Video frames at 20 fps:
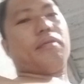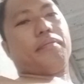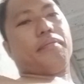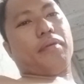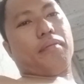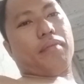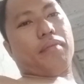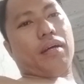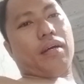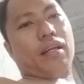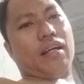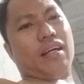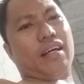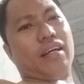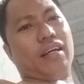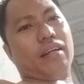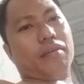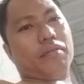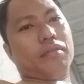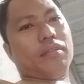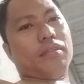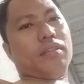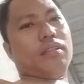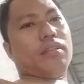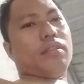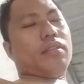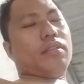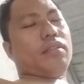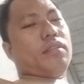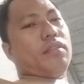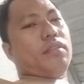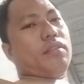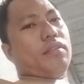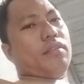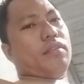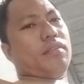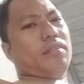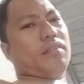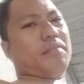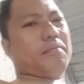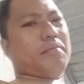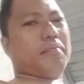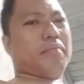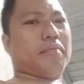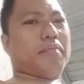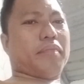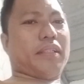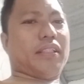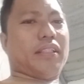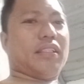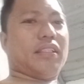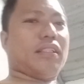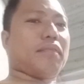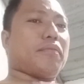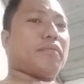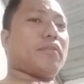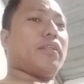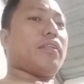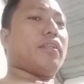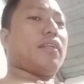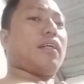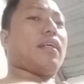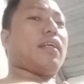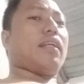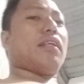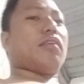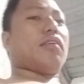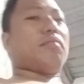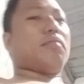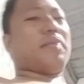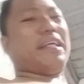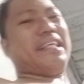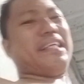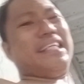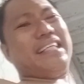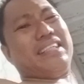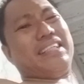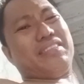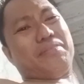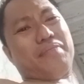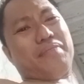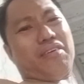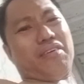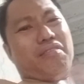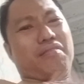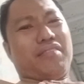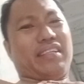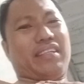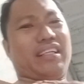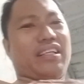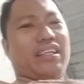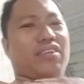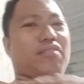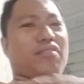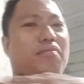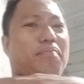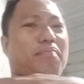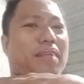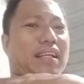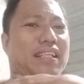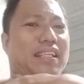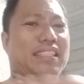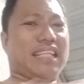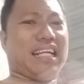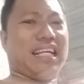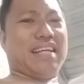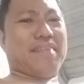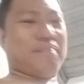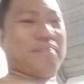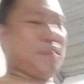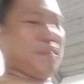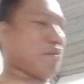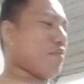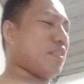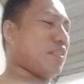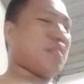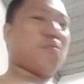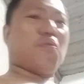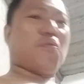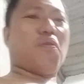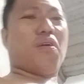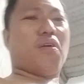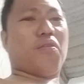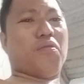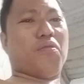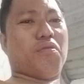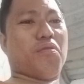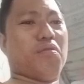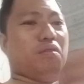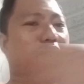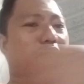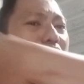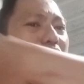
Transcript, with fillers: Pagpalang araw. Yeah. Pasensya na po kayo na ganito. Mainit, sobra. Oh. Tingnan nyo, panisahan. Pabisan mo ako po. Oh.